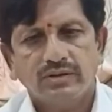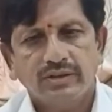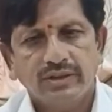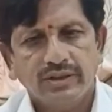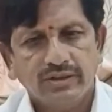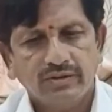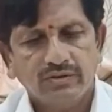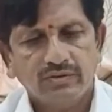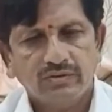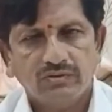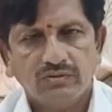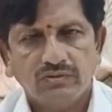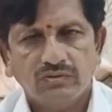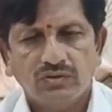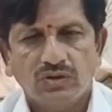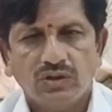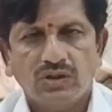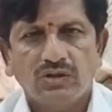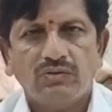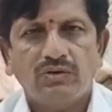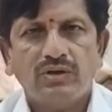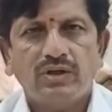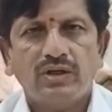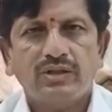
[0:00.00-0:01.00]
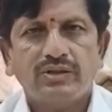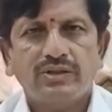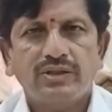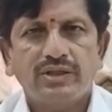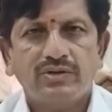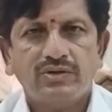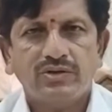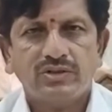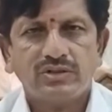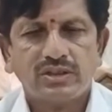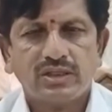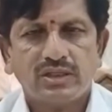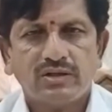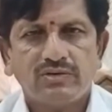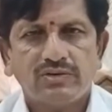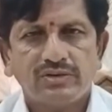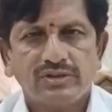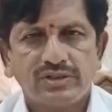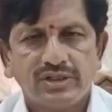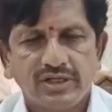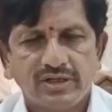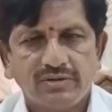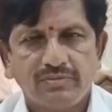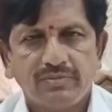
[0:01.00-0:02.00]
నేను జనవాడ దేవస్థానం
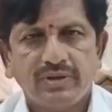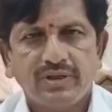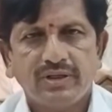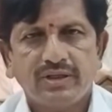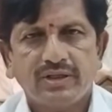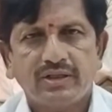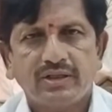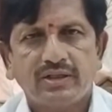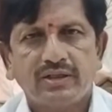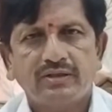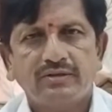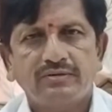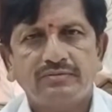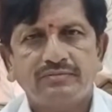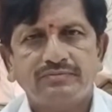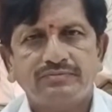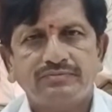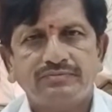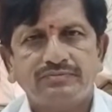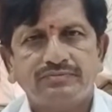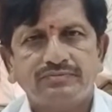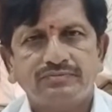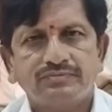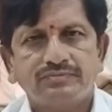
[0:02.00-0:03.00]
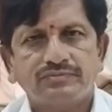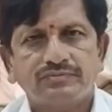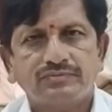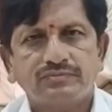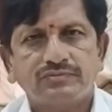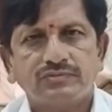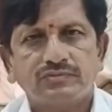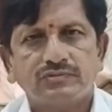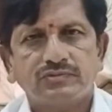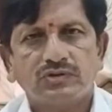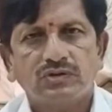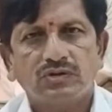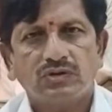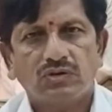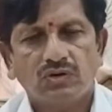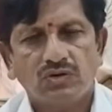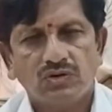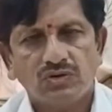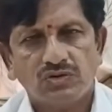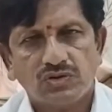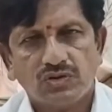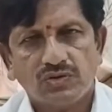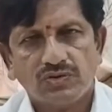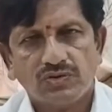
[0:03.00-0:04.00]
చైర్మన్గా రెండు